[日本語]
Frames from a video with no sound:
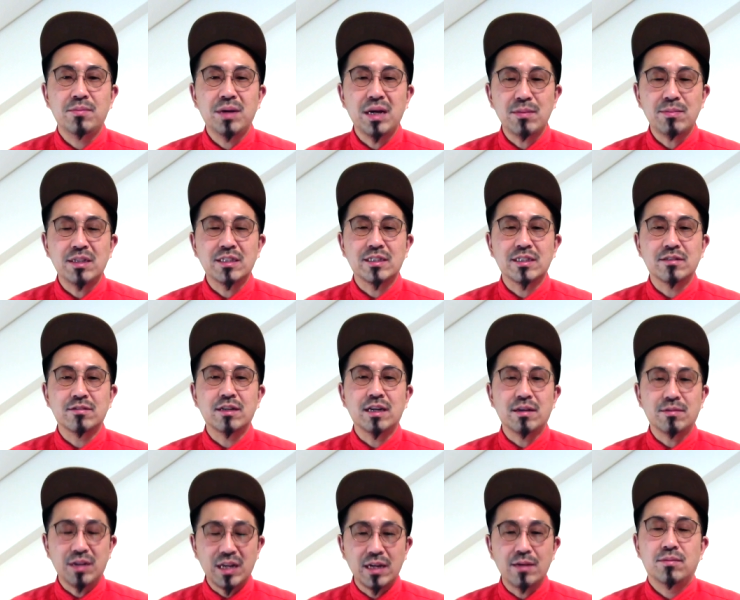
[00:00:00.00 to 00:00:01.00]
前橋育
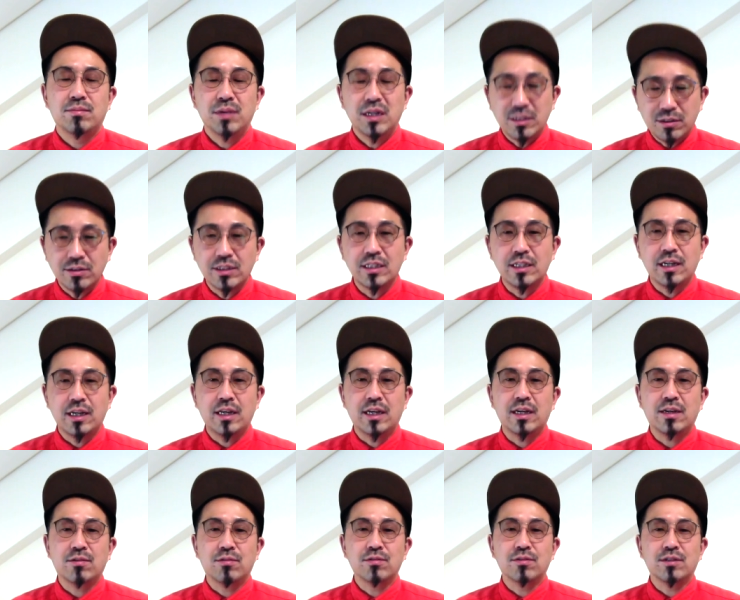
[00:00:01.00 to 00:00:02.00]
英はね、毎年、
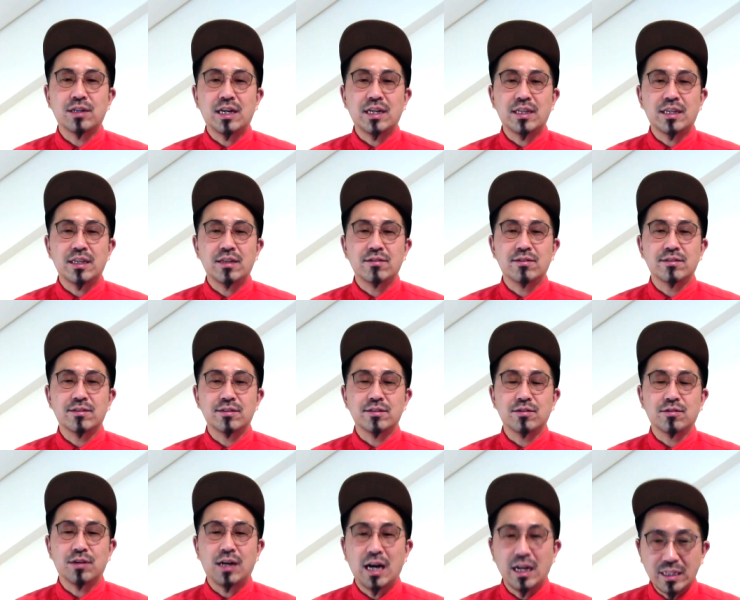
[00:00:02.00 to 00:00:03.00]
えー、このランキングをす
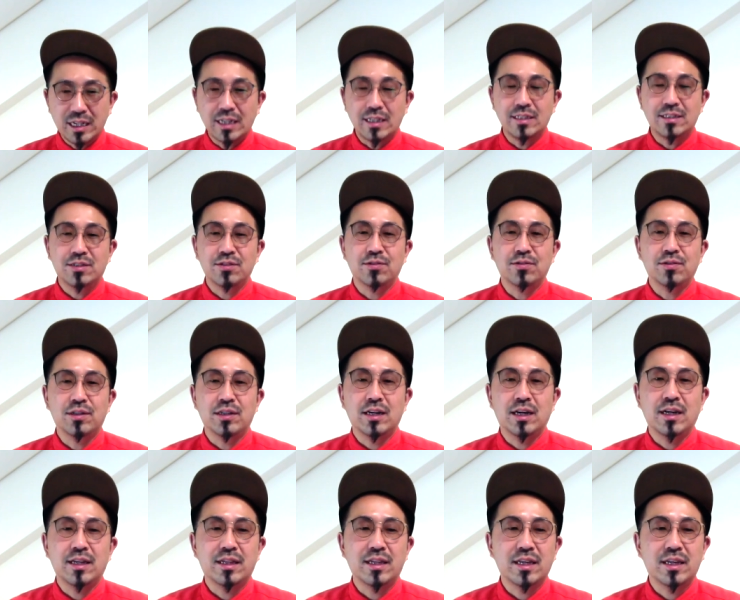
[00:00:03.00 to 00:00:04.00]
るとかなり上位に
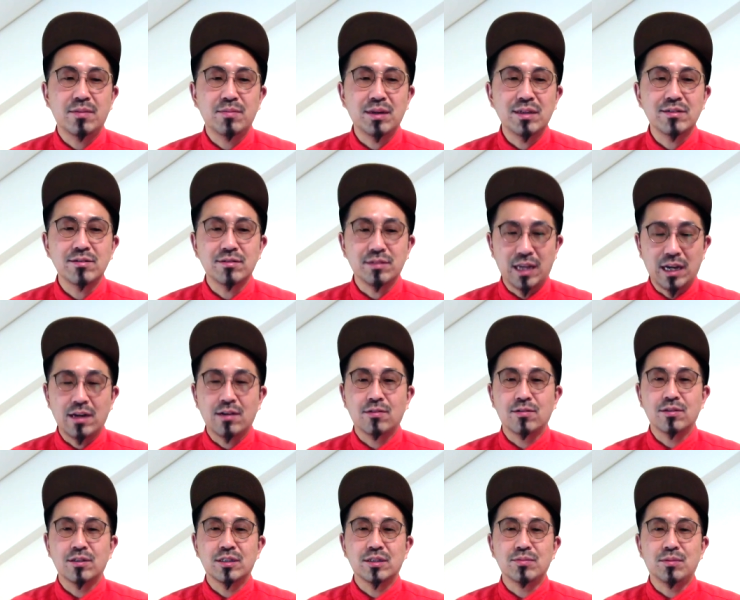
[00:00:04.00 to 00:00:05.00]
入ってきますので、
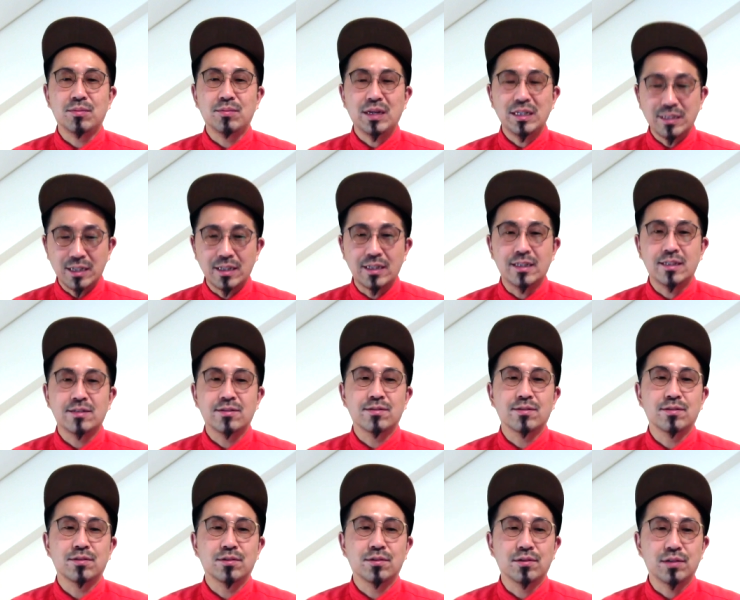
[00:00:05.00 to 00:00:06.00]
今年もまさにそ
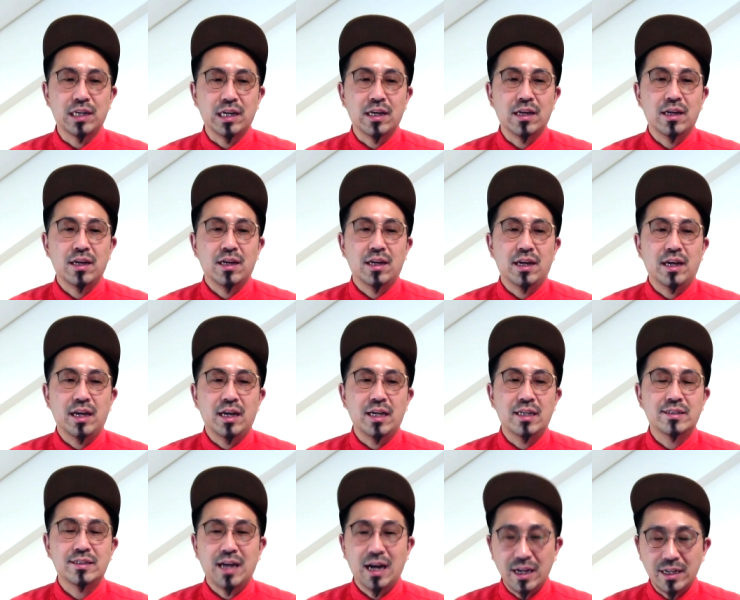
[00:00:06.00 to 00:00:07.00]
の通り、
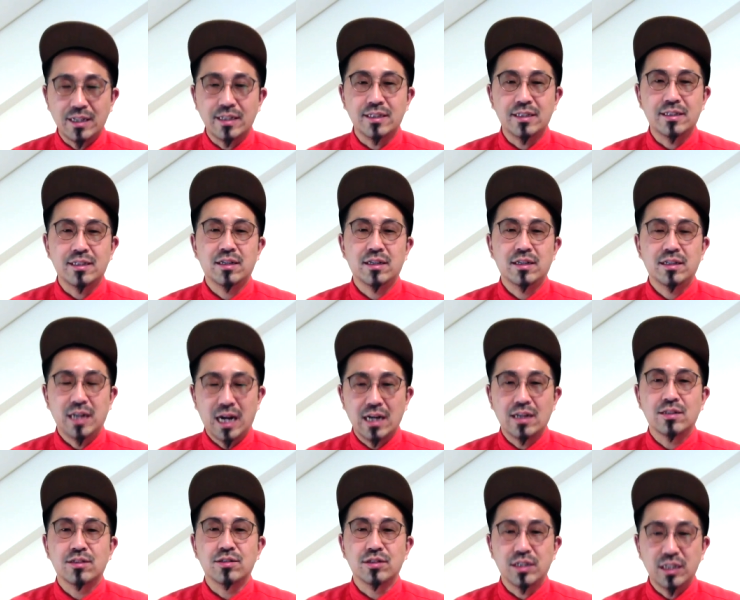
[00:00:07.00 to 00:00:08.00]
えー、3位に
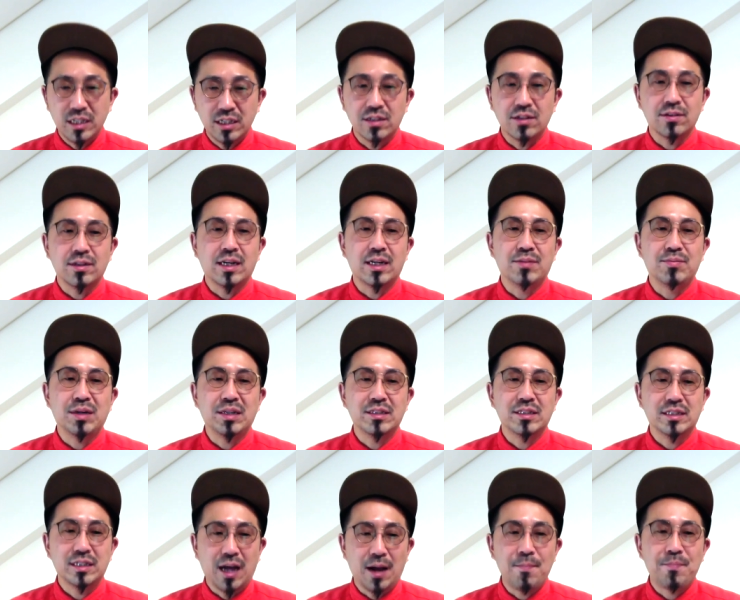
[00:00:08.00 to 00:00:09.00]
ランクインとなりま
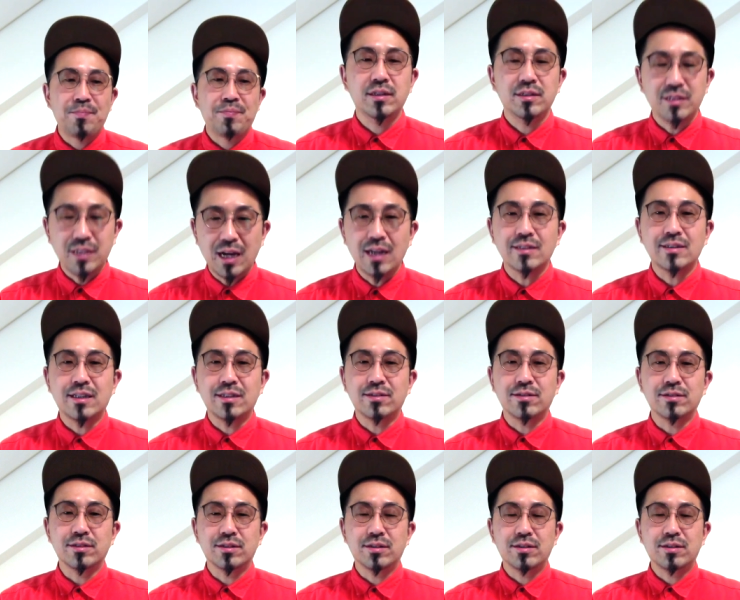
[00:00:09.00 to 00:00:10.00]
した。さあ、早
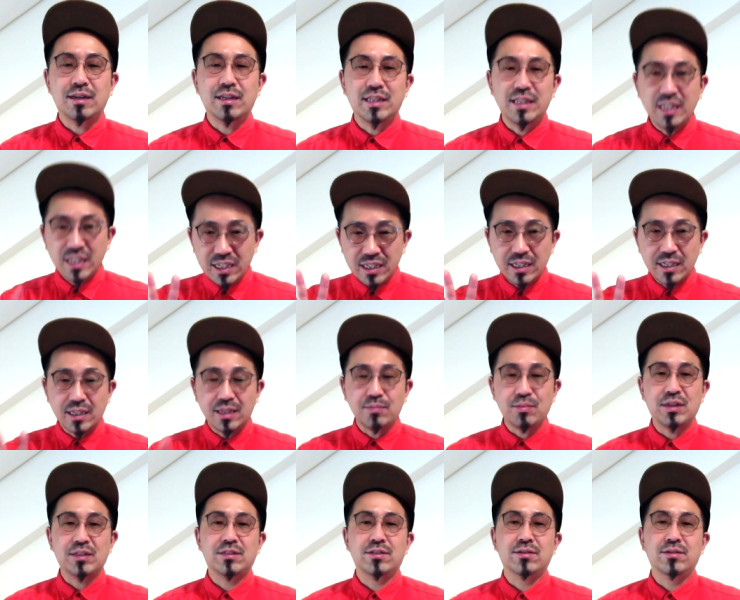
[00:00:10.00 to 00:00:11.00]
速、それでは2位行き
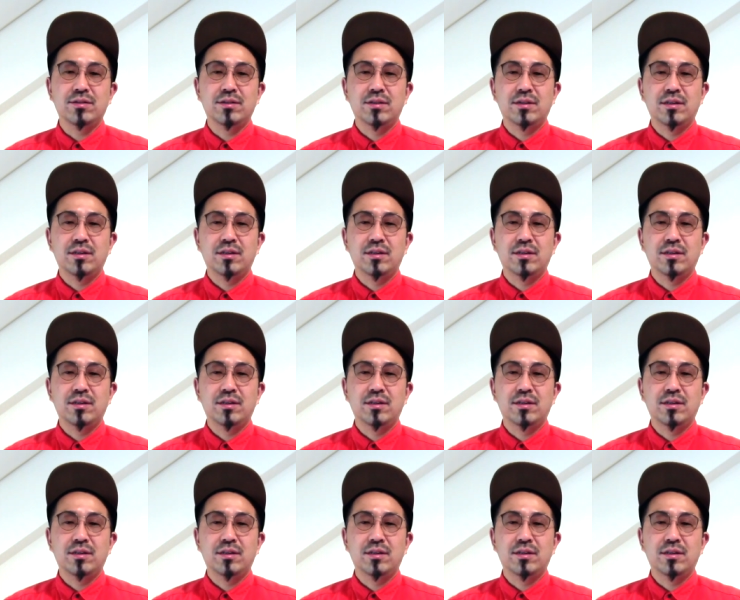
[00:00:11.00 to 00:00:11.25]
ましょう。